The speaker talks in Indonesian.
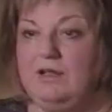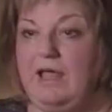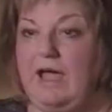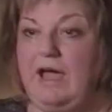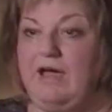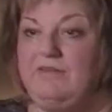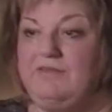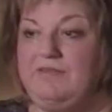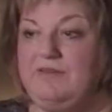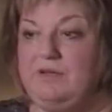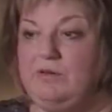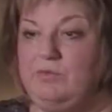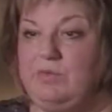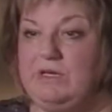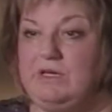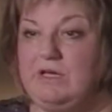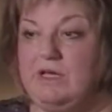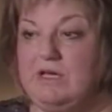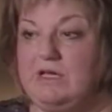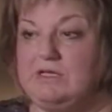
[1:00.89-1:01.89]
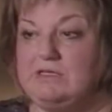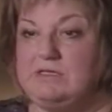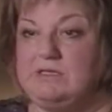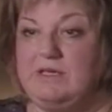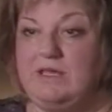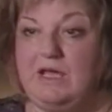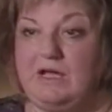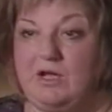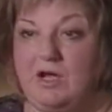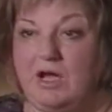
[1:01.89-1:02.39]
laughing
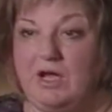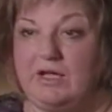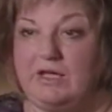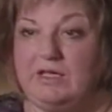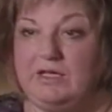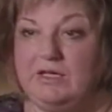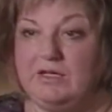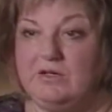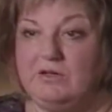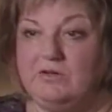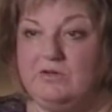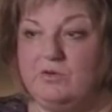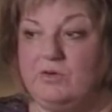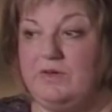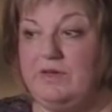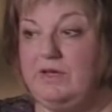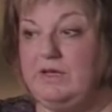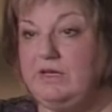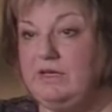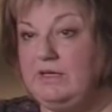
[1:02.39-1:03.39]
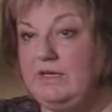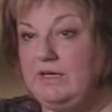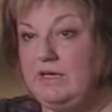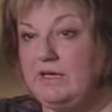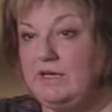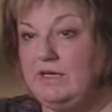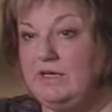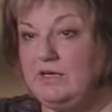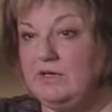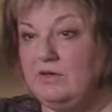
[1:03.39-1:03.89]
because they got killed or they didn't
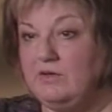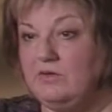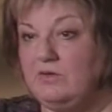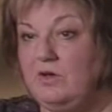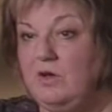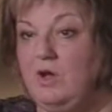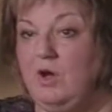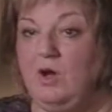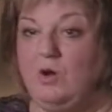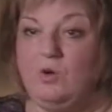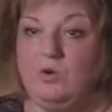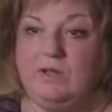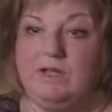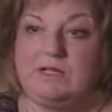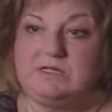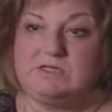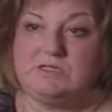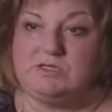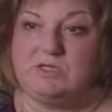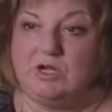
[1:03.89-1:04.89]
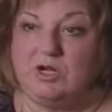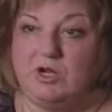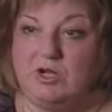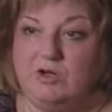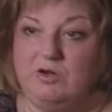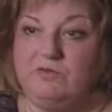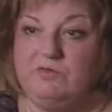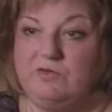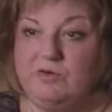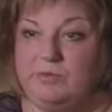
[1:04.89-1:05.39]
get killed, or let's start
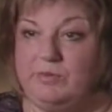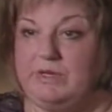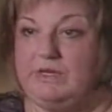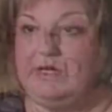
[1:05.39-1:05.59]
over